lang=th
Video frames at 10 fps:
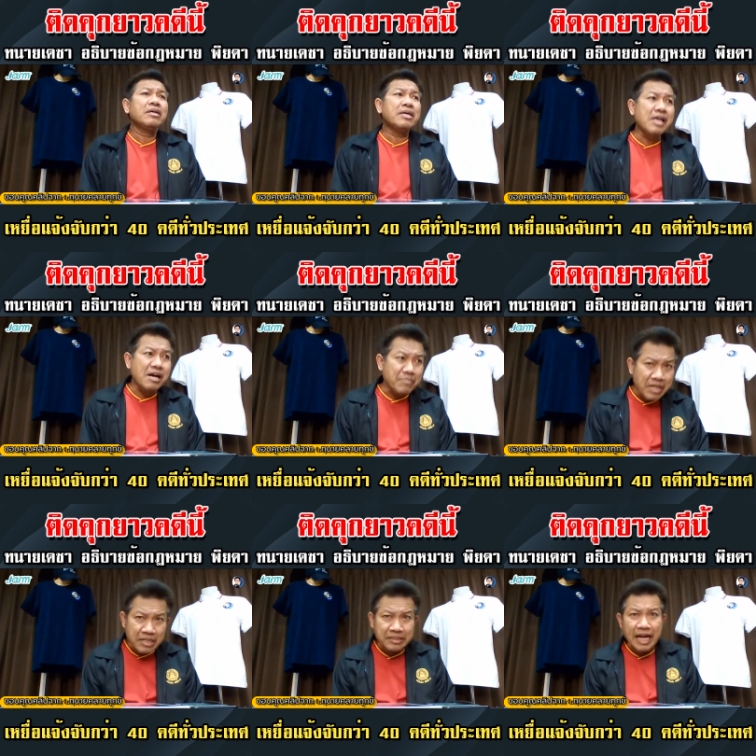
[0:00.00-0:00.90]
เครื่อง
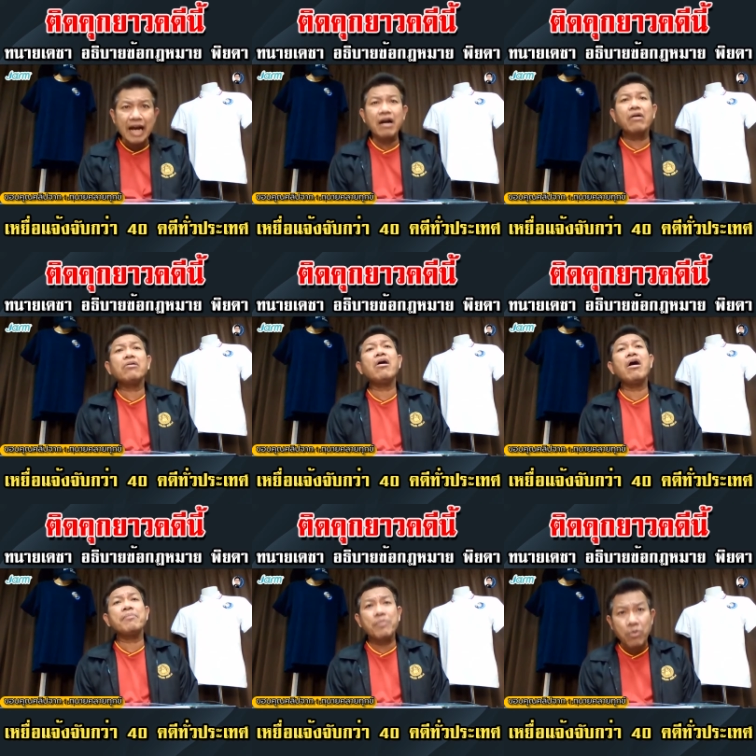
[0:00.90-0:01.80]
มือจากคร
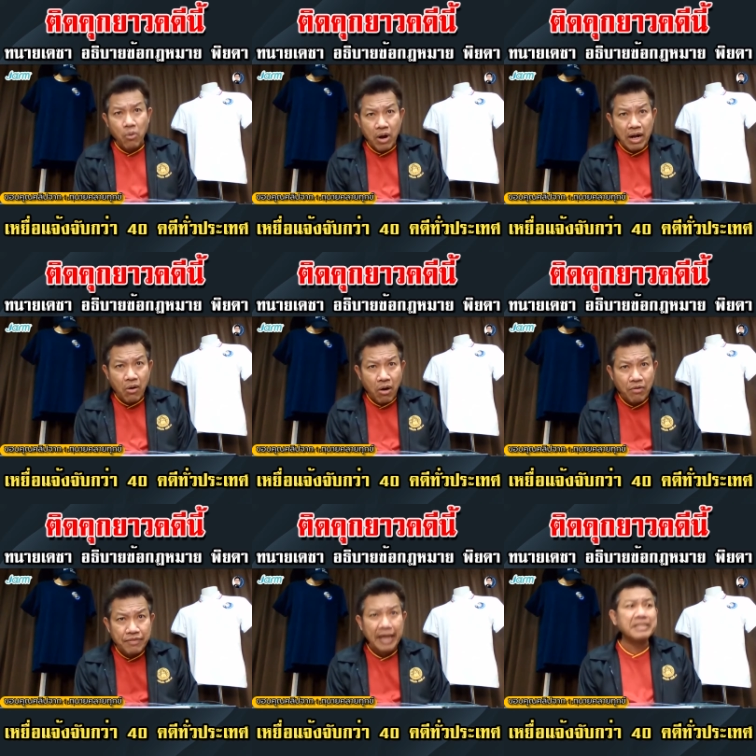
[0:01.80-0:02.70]
อบครัวของ
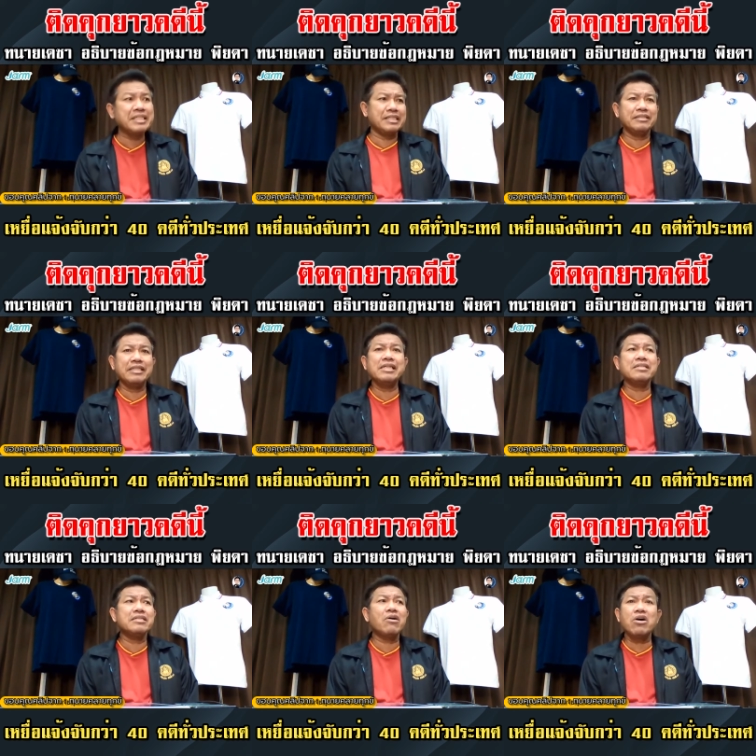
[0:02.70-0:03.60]
แฟนเธอนี่
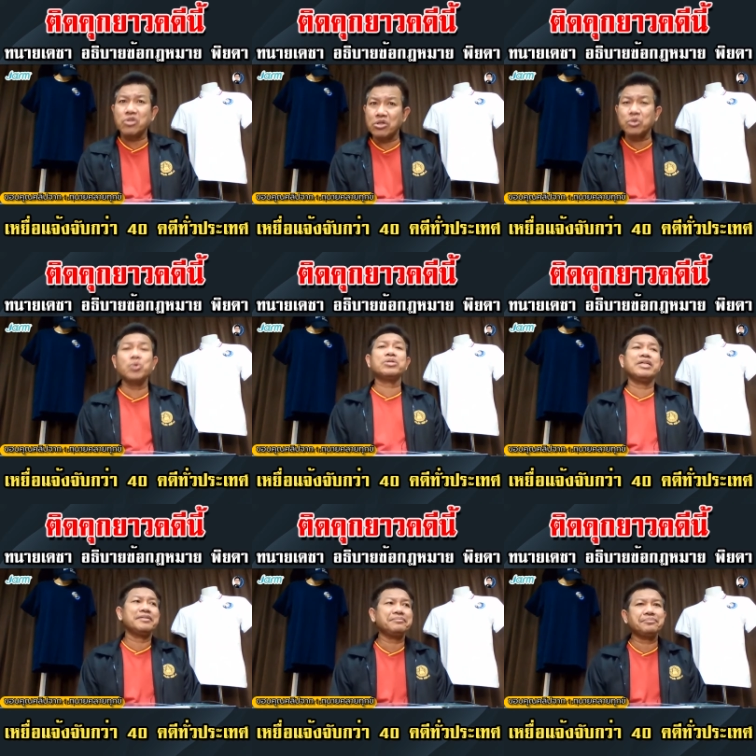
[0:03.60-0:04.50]
คือข้อต่อสู้ของเธอ